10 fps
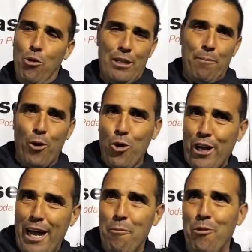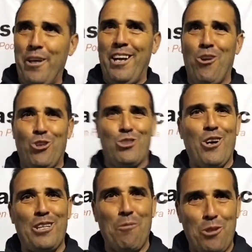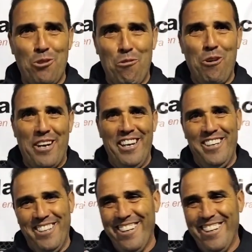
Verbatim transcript: pero tampoco nos quejamos de los resultados que estamos teniendo fuera. ¿eh?